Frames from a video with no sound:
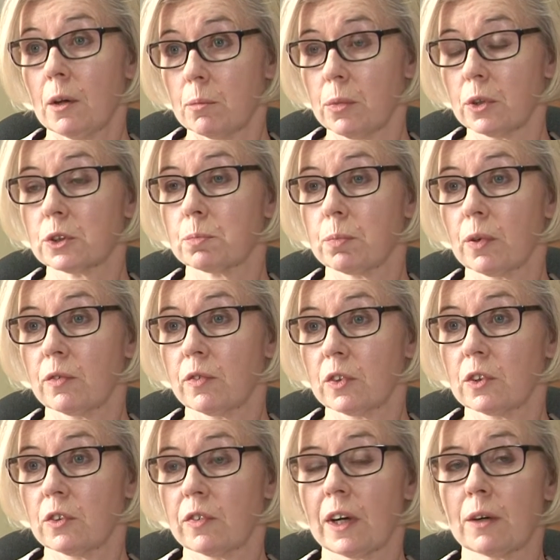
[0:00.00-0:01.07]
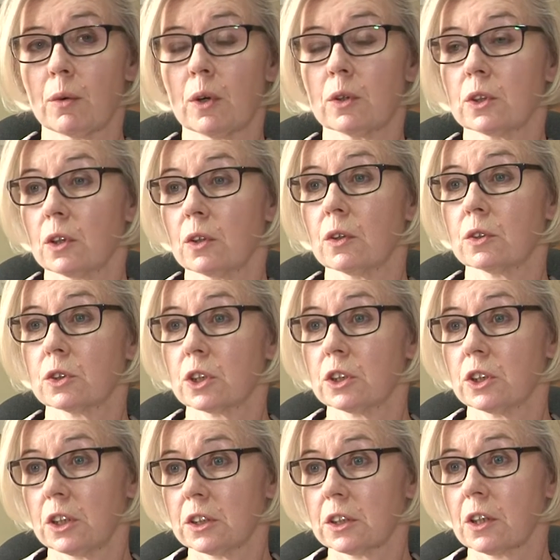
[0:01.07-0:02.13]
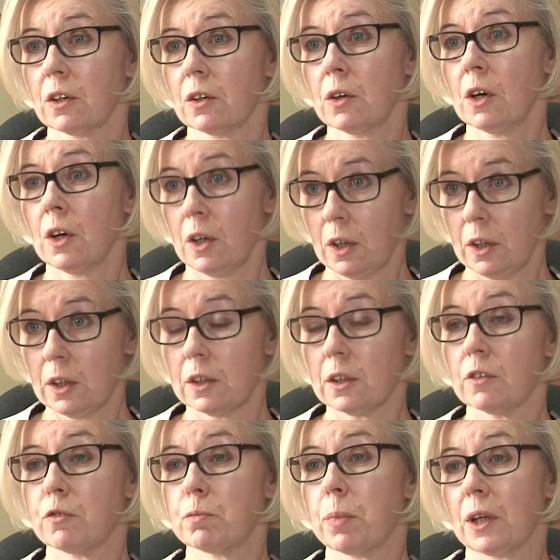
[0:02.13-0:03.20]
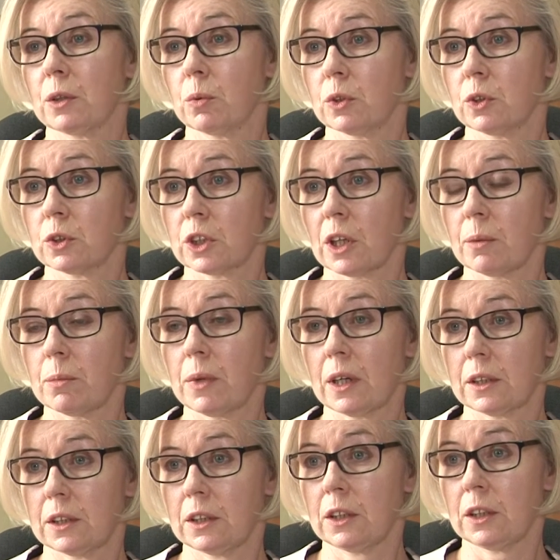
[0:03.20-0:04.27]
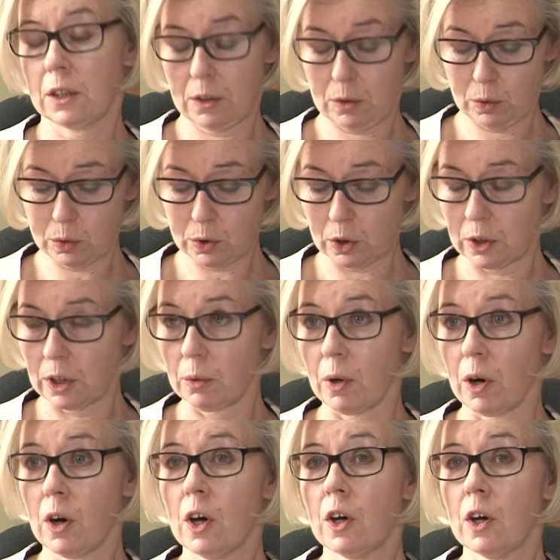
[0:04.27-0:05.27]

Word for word: bo spowodowało to, że dziecko wpadło do szamba i utonęło.